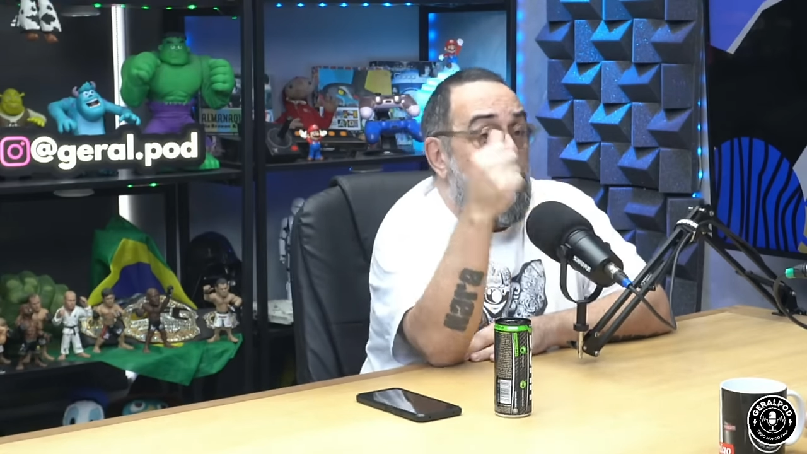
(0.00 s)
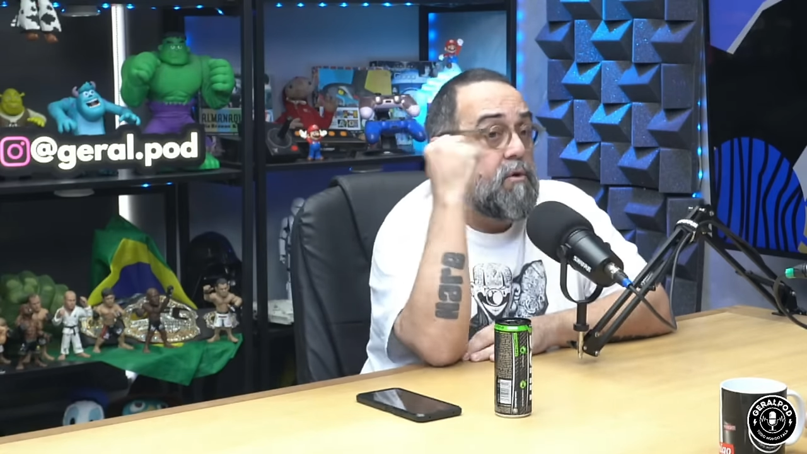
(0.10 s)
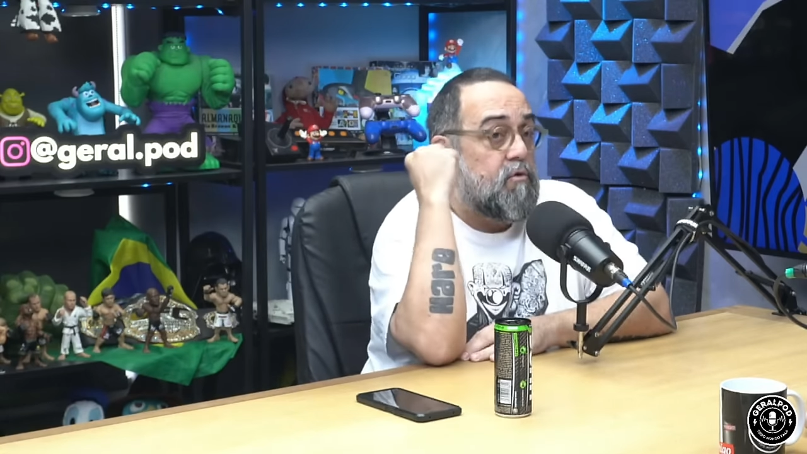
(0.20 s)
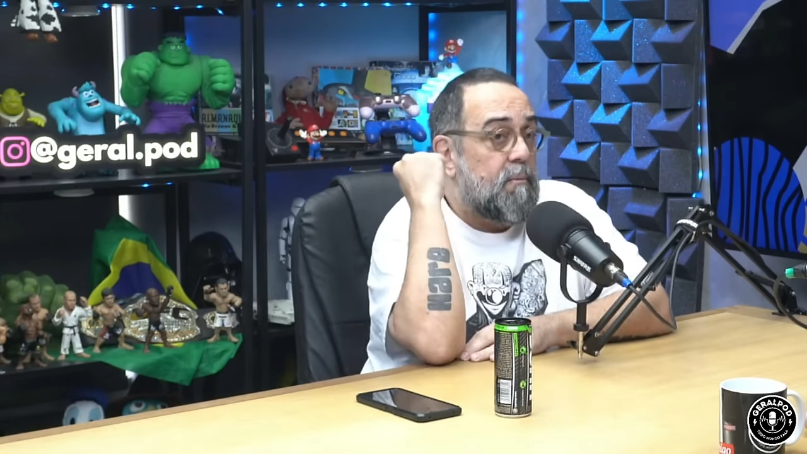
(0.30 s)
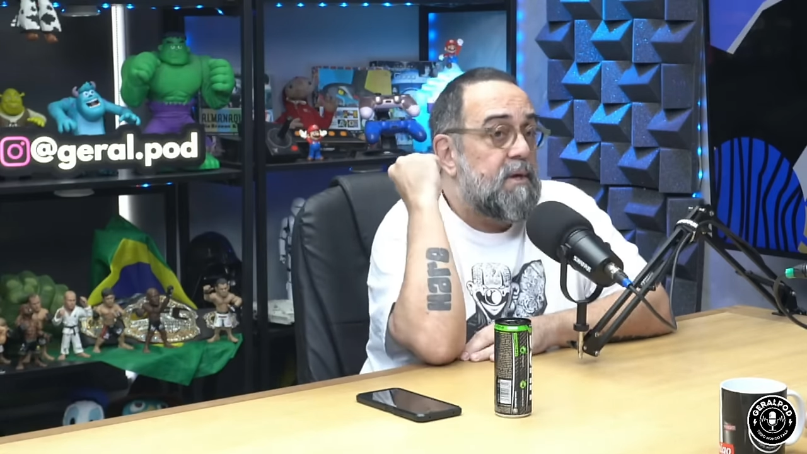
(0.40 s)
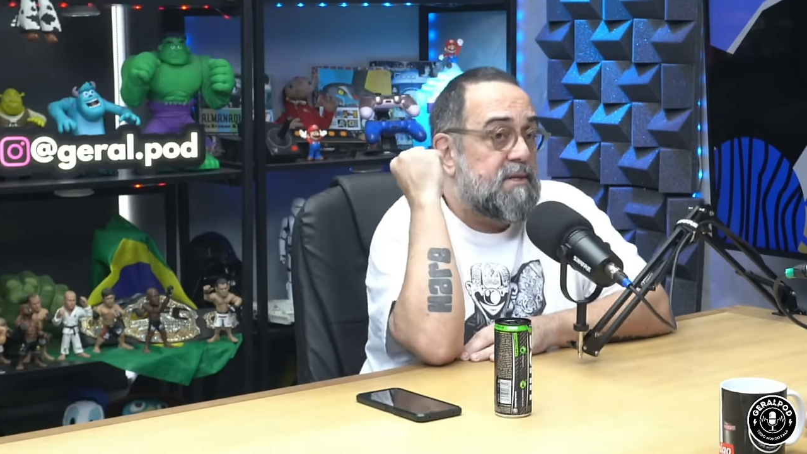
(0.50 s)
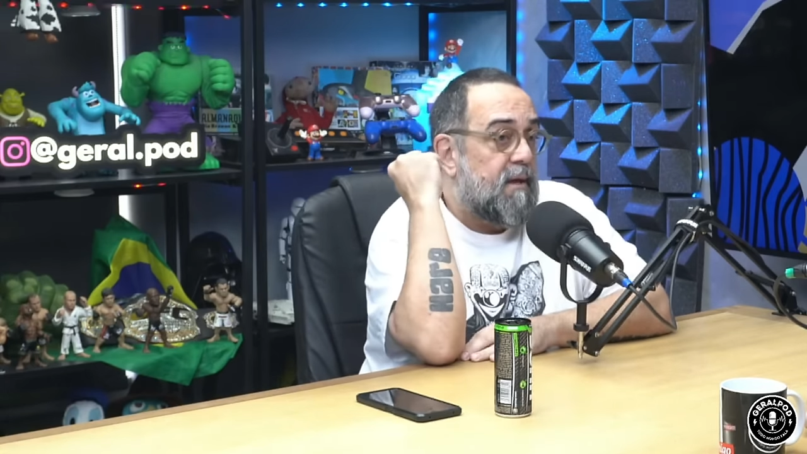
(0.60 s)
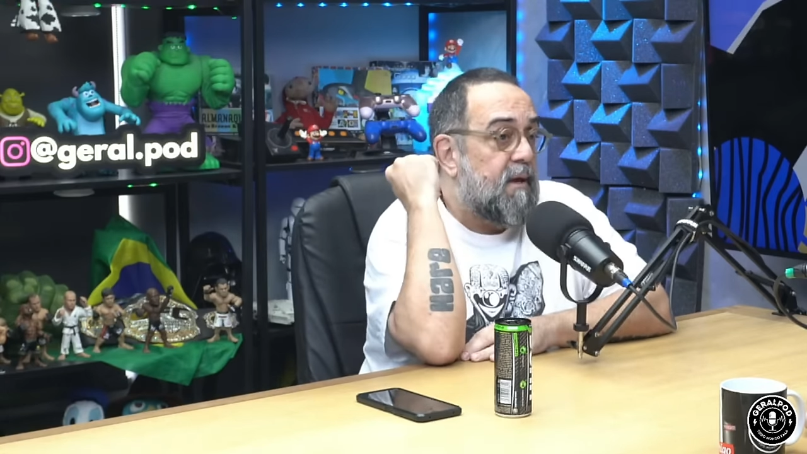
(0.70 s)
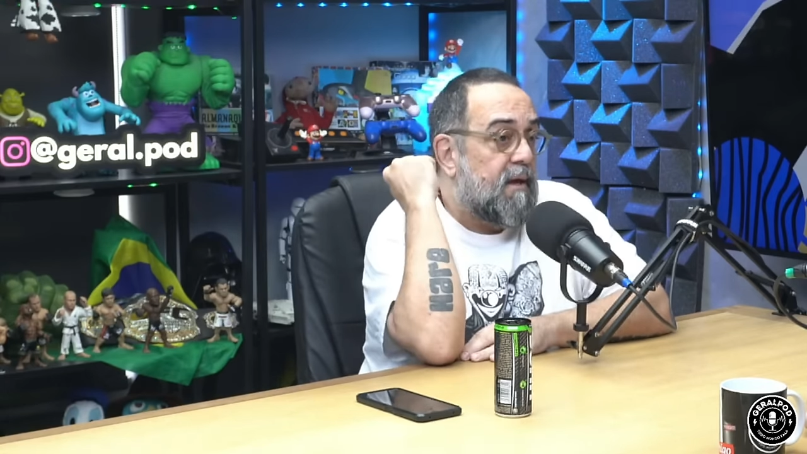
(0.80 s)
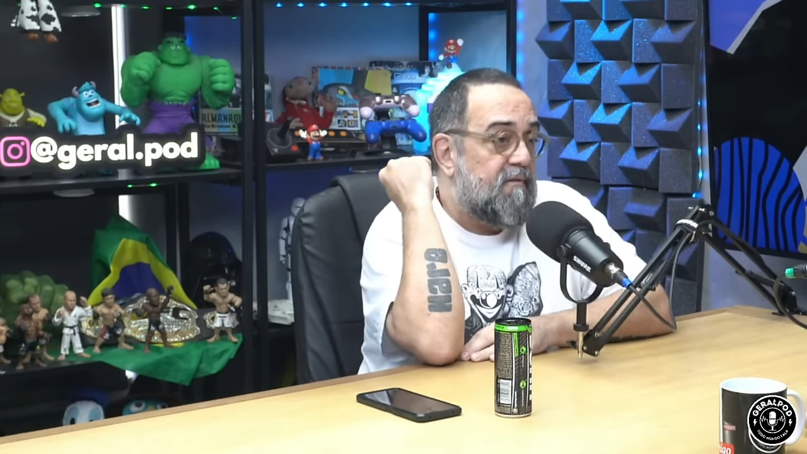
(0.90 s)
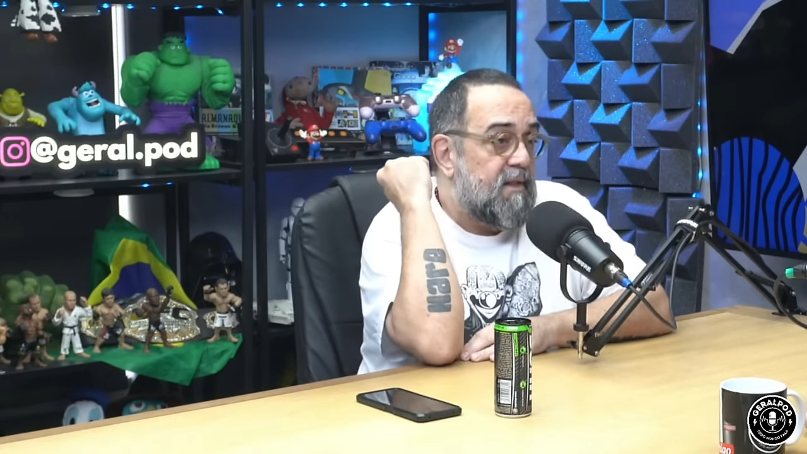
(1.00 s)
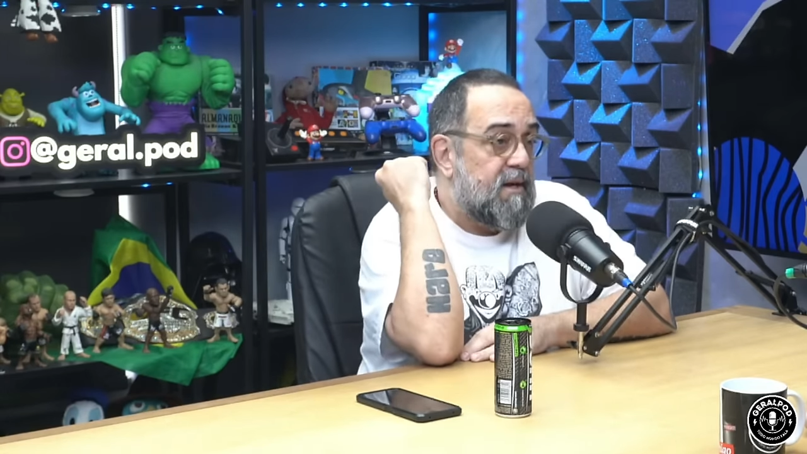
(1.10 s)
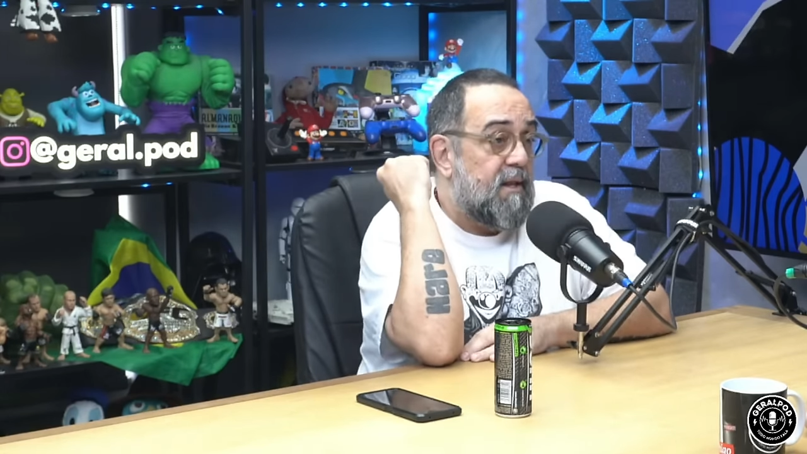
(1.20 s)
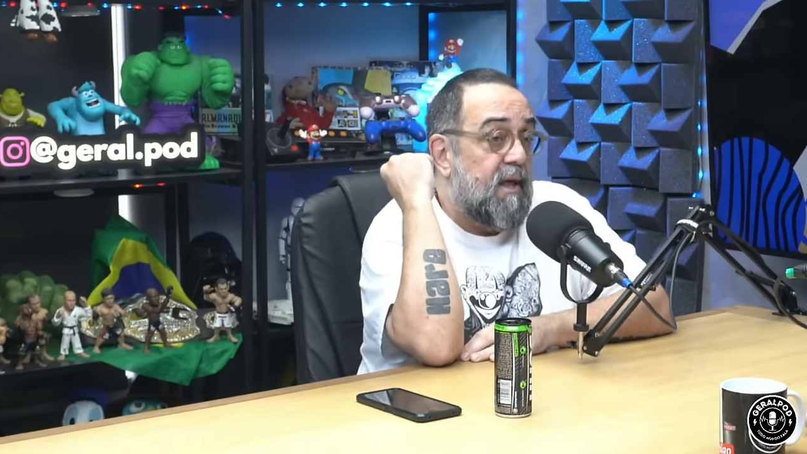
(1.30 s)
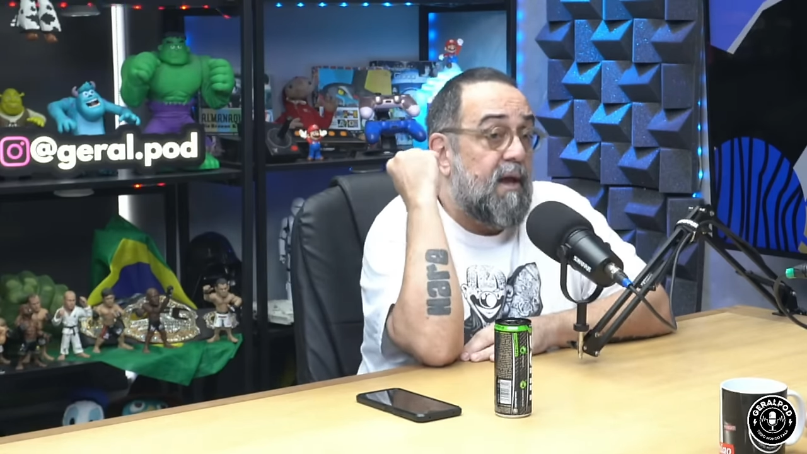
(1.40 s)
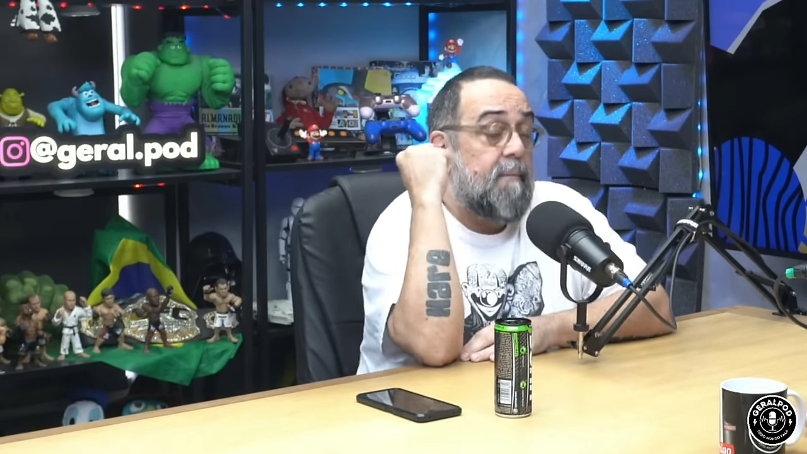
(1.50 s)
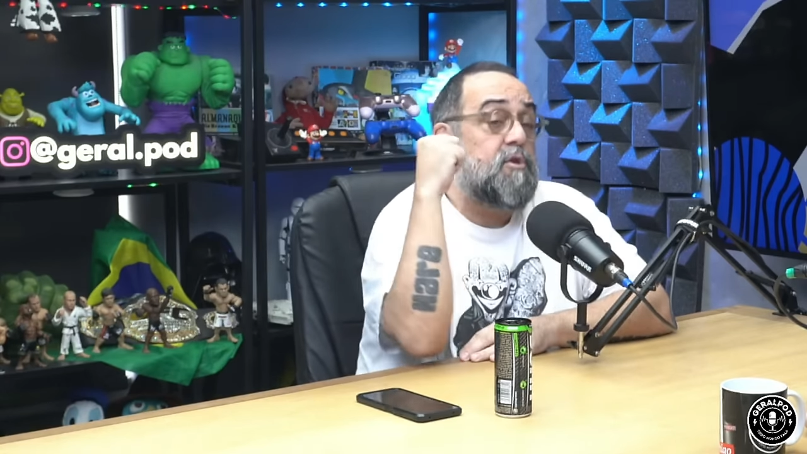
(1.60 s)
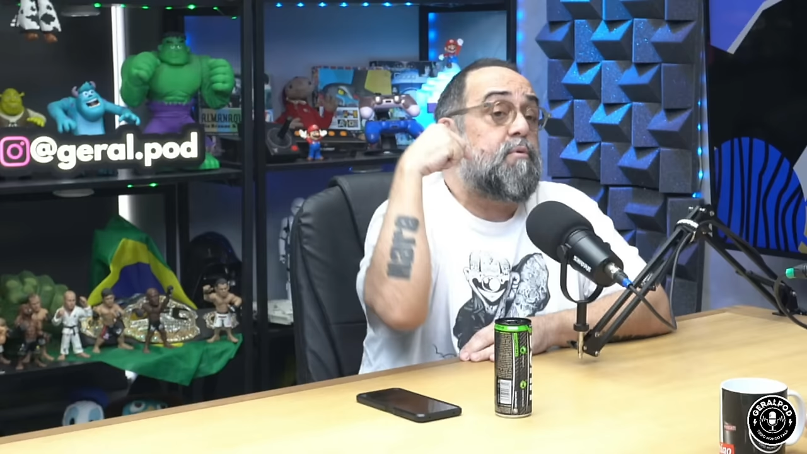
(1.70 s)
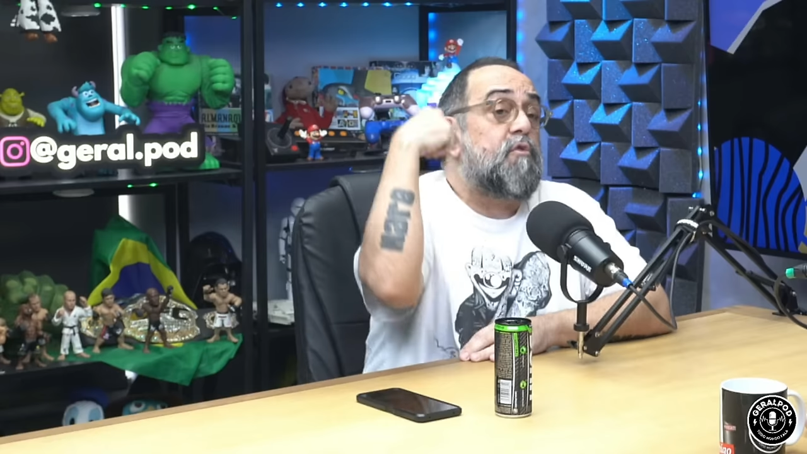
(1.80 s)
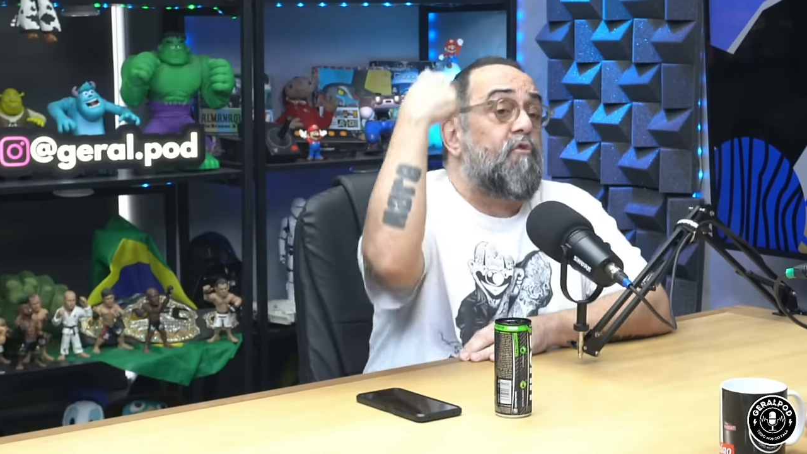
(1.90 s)
Quando eu comecei, era Vila
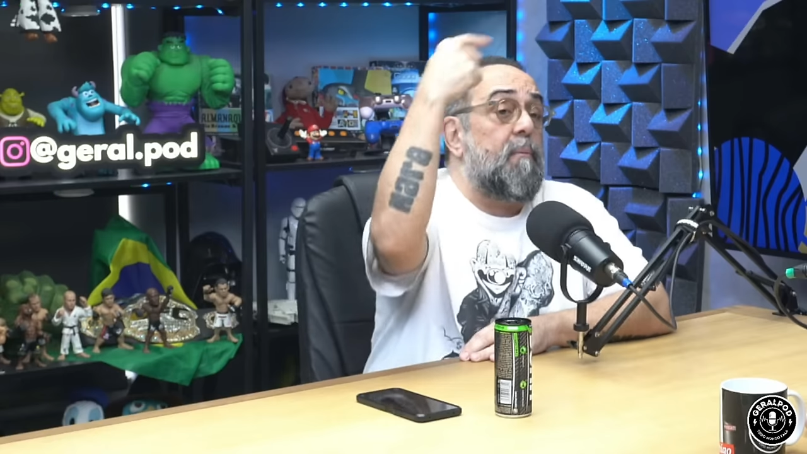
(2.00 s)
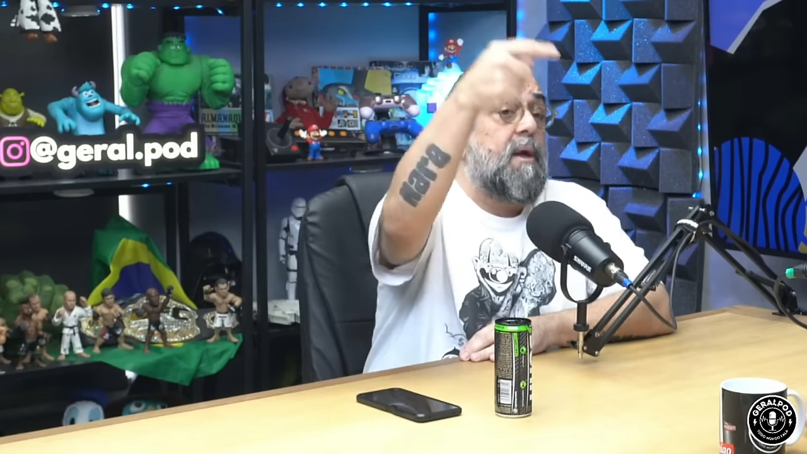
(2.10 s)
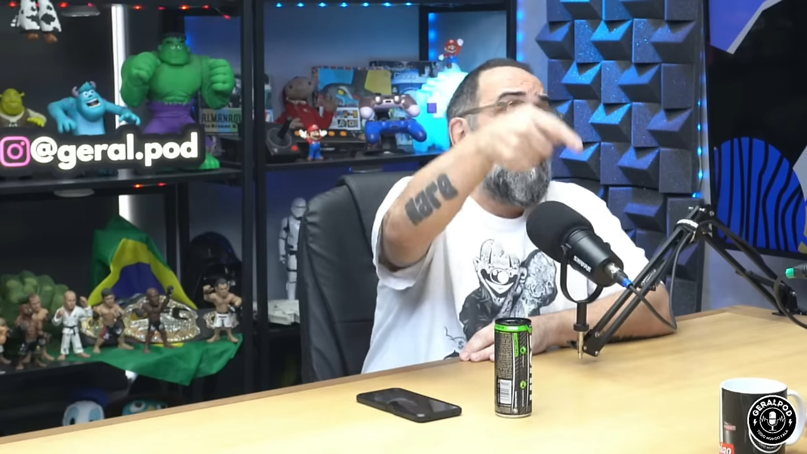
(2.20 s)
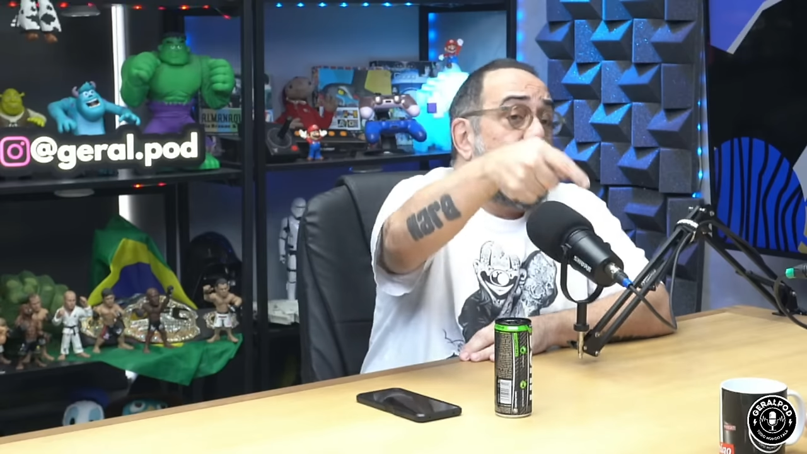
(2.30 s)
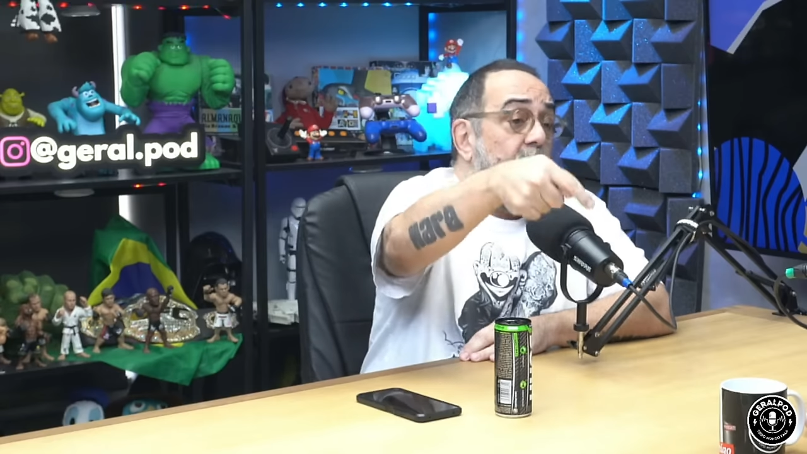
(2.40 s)
Guilherme, depois foi,